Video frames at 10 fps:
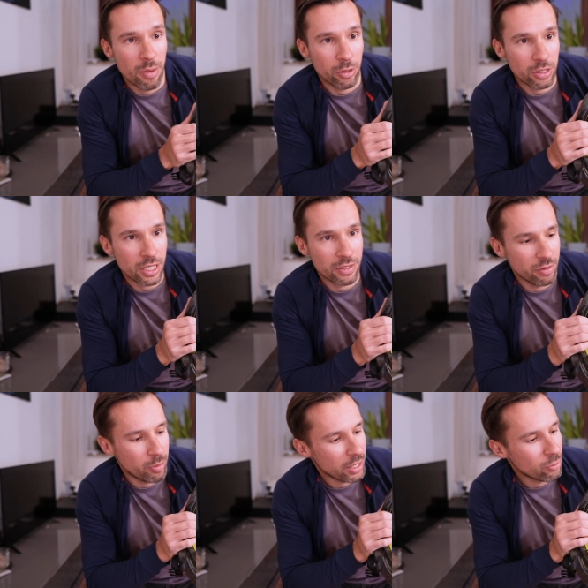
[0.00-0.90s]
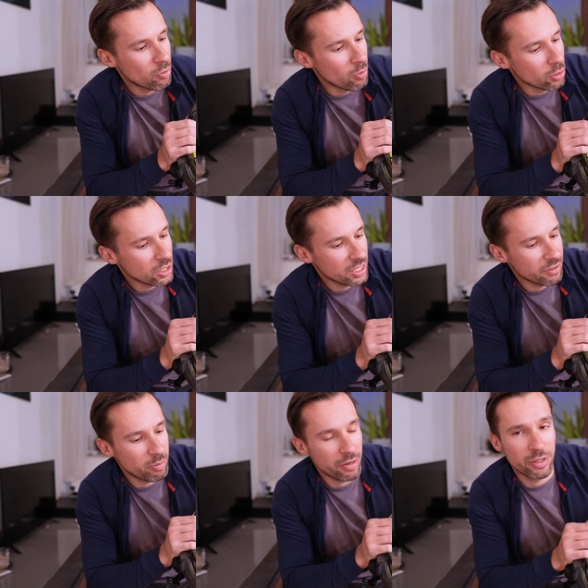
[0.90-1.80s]
podczas wypadku może się
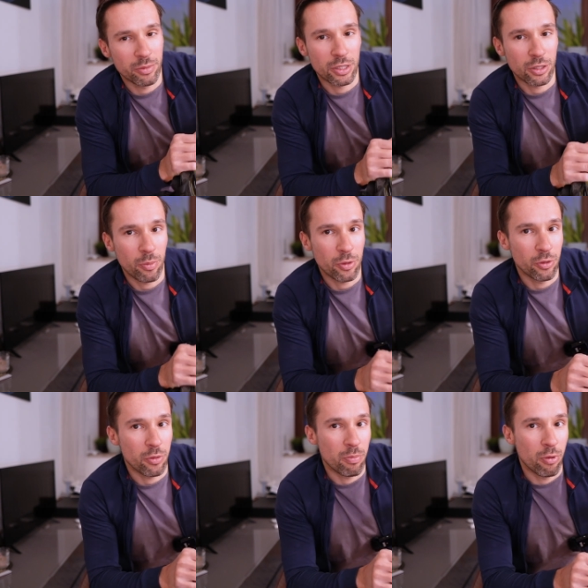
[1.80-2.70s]
w pewnym stopniu